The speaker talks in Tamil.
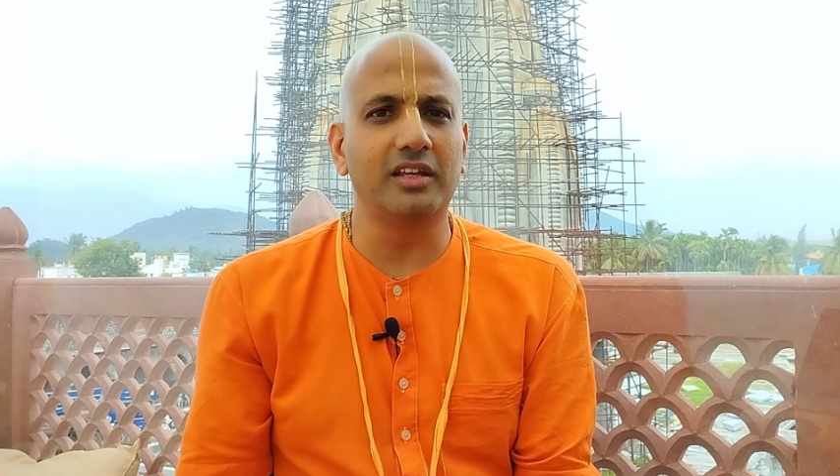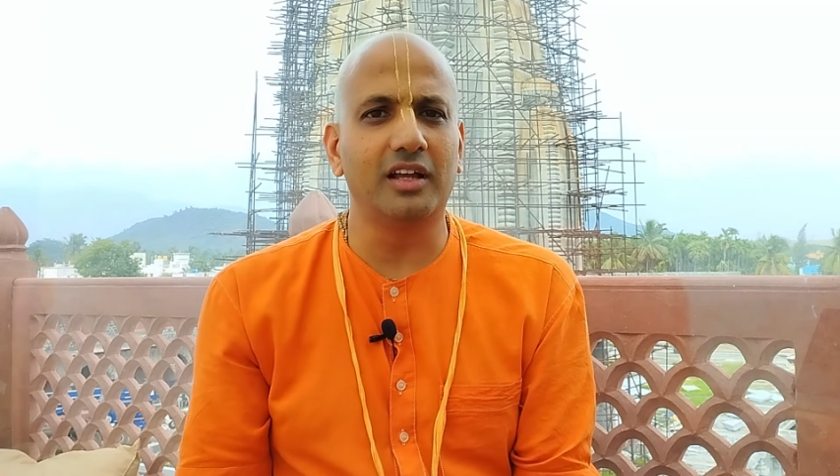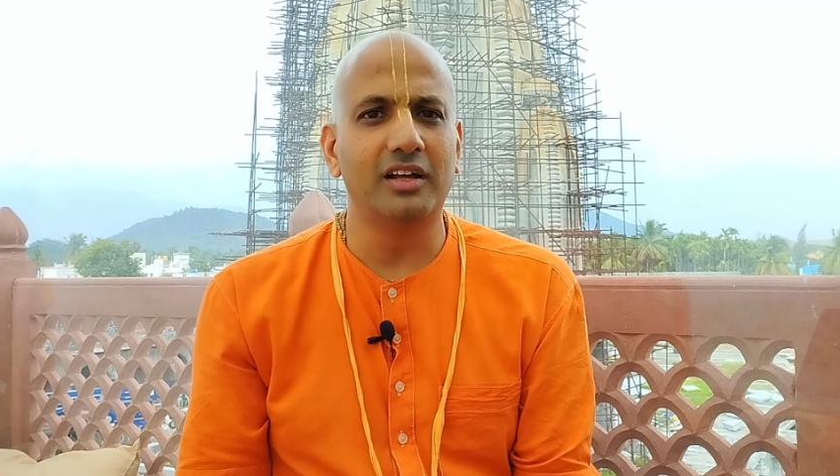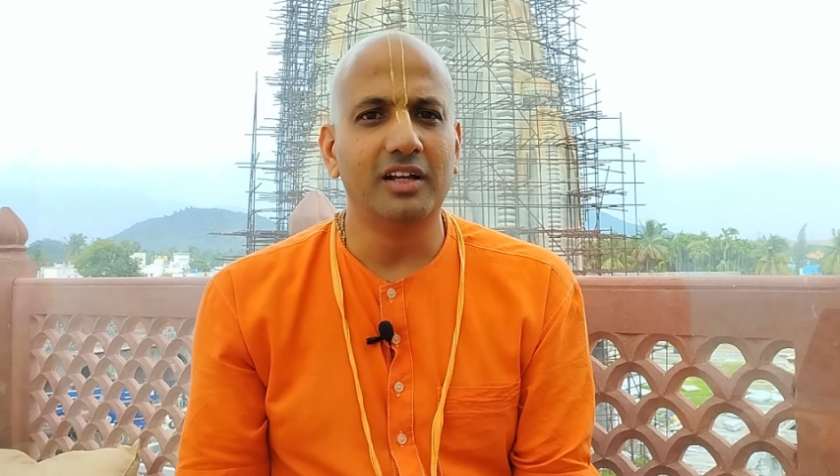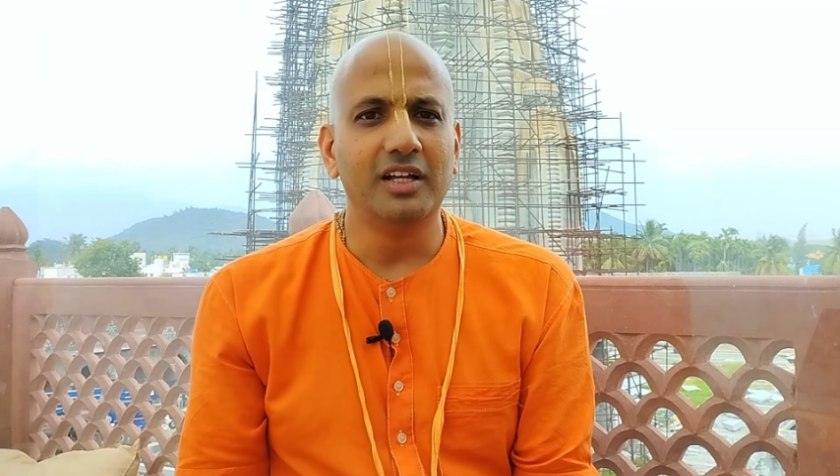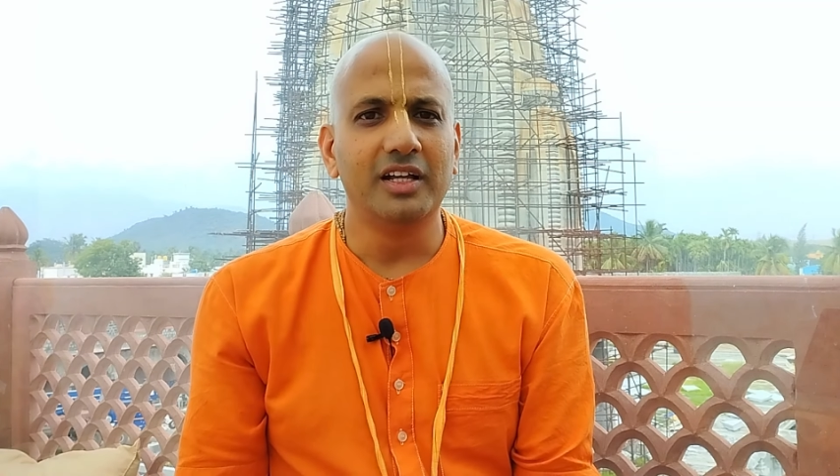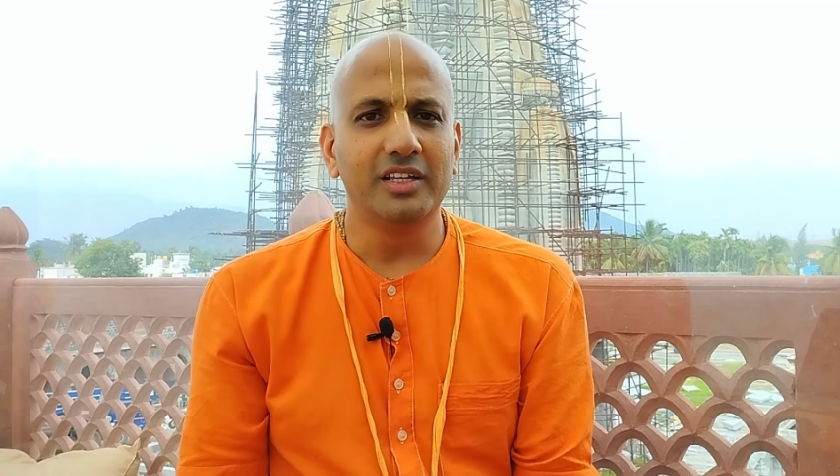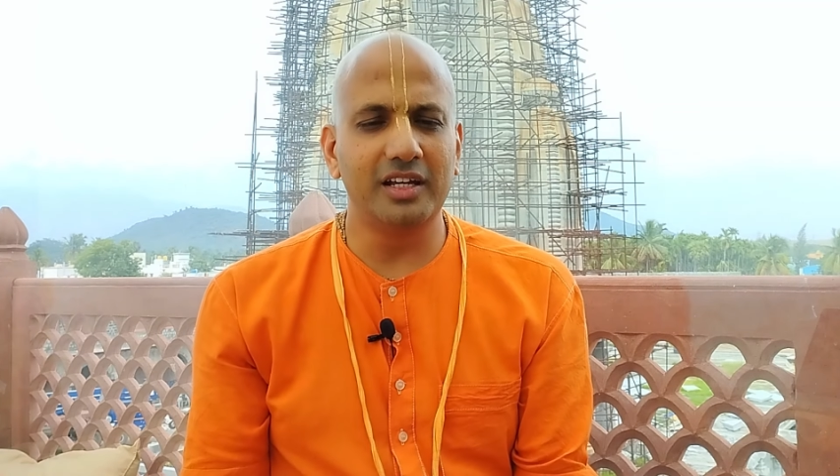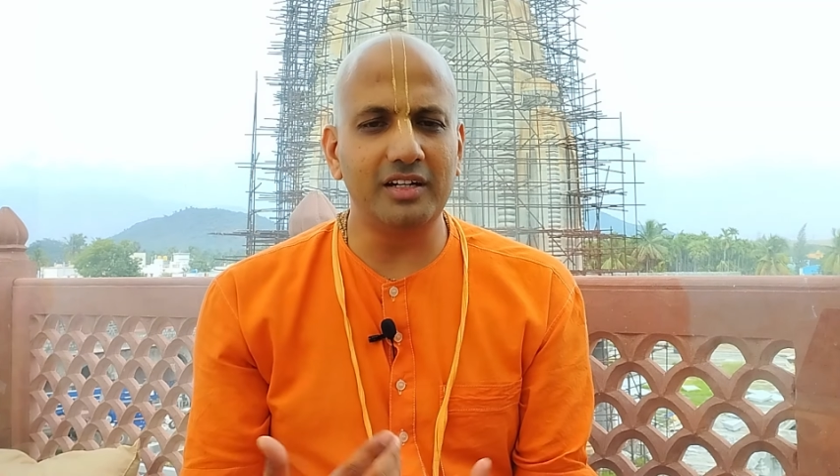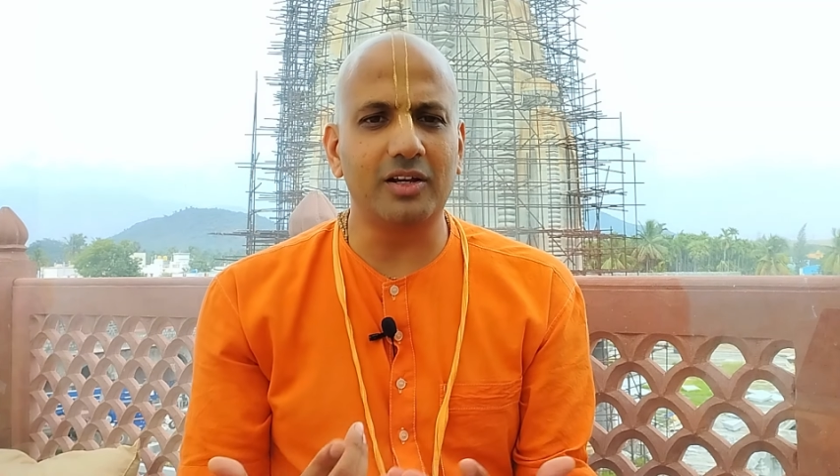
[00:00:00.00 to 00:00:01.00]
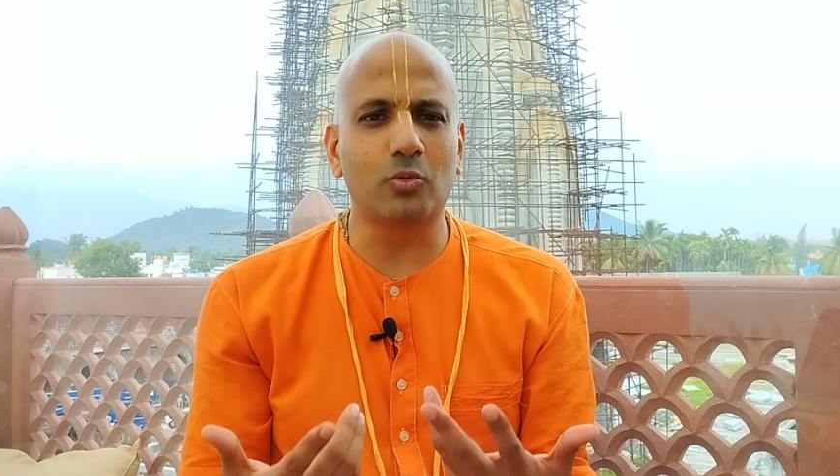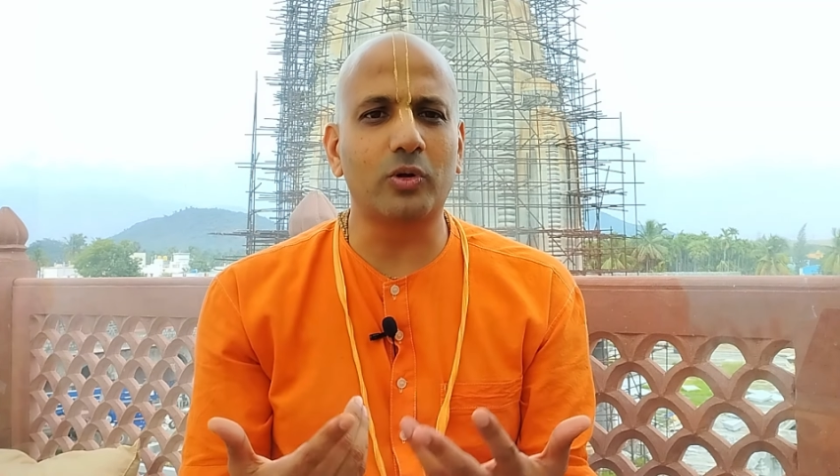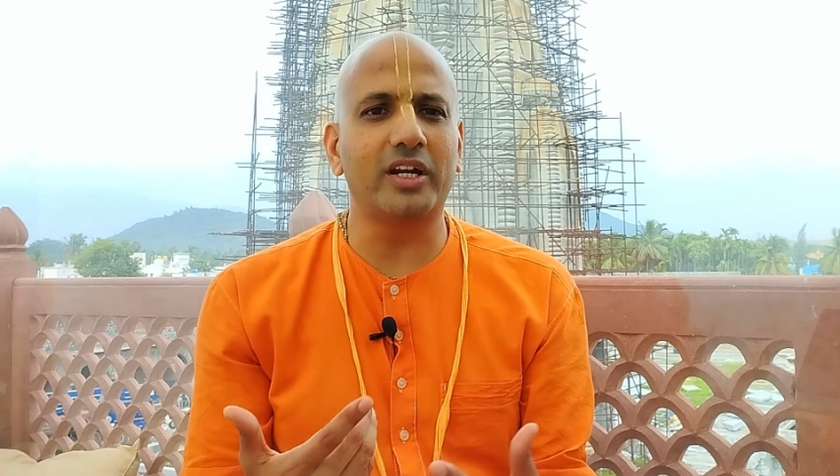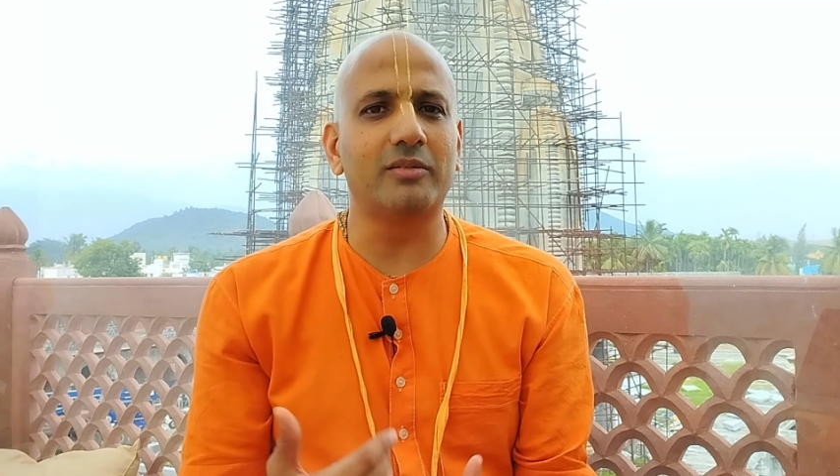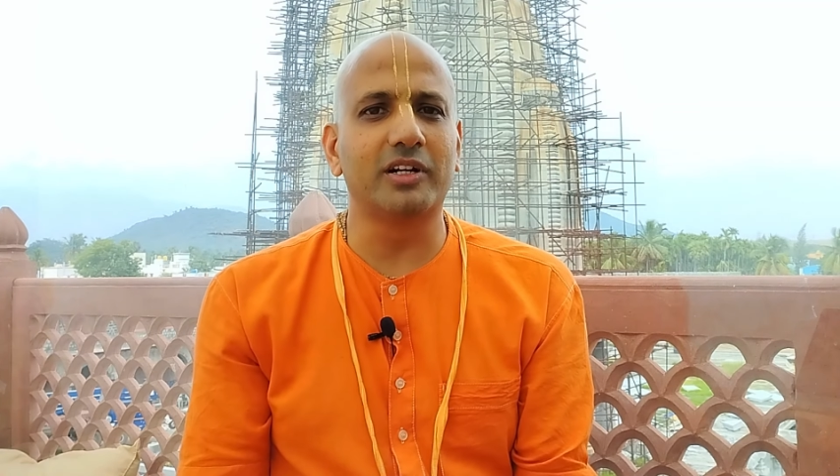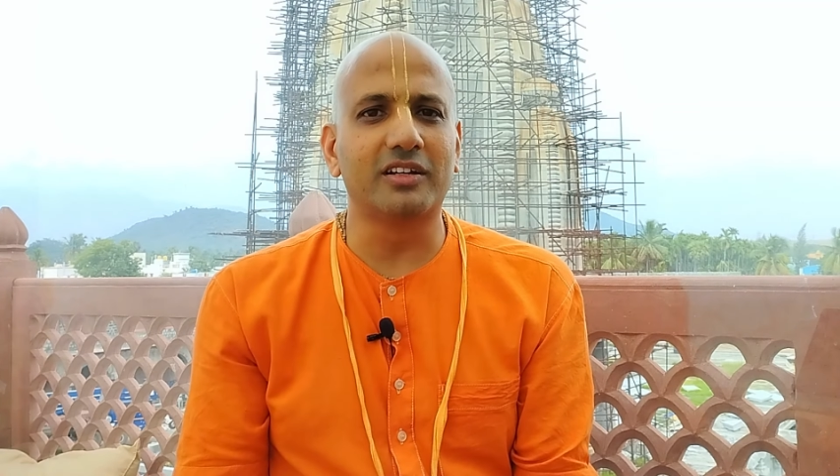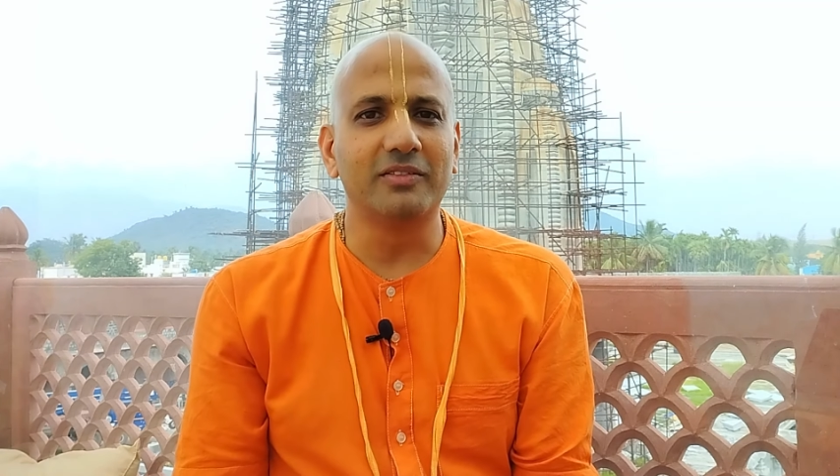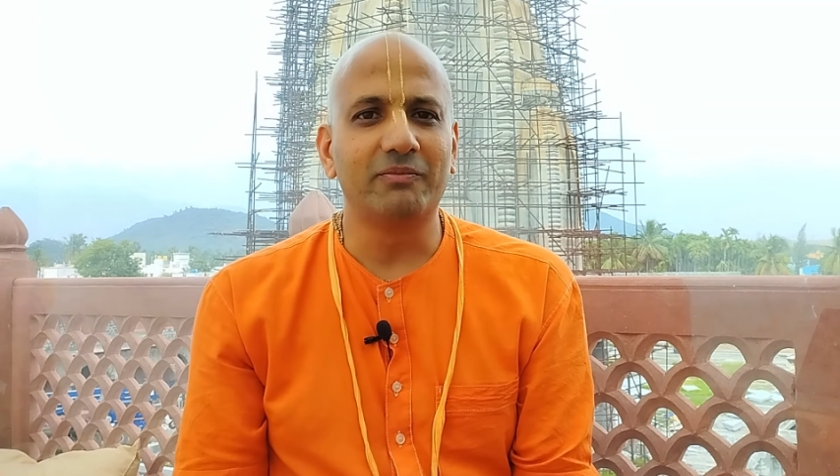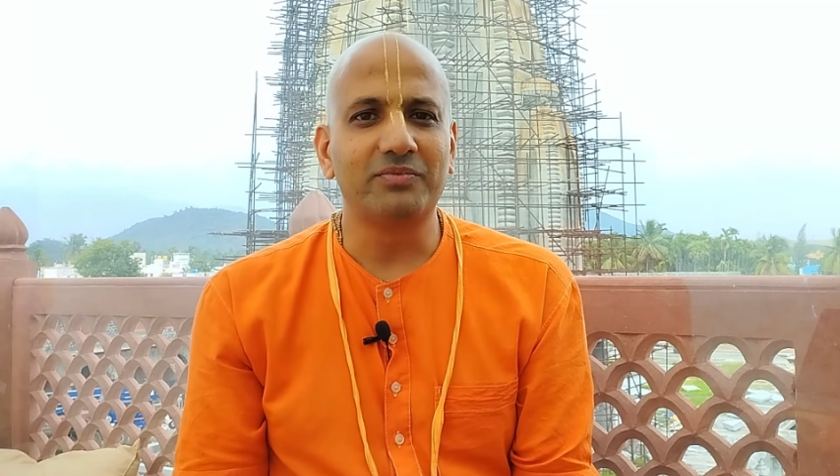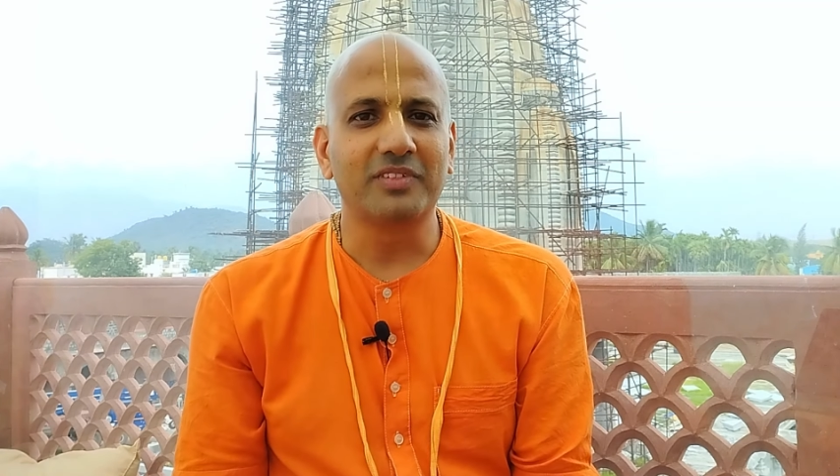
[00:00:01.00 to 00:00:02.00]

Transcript: இருக்கீங்க என்ன குறை நமக்கு